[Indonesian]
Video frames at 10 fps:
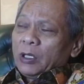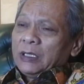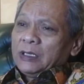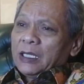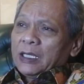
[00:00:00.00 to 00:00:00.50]

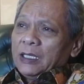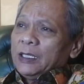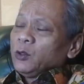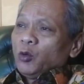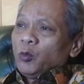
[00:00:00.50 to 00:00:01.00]
politik
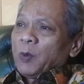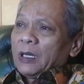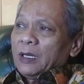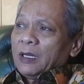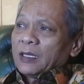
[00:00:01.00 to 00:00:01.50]
itu
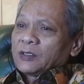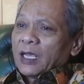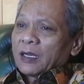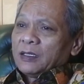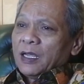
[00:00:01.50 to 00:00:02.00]
pada
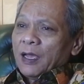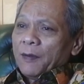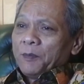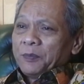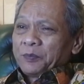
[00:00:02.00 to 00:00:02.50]
dasarnya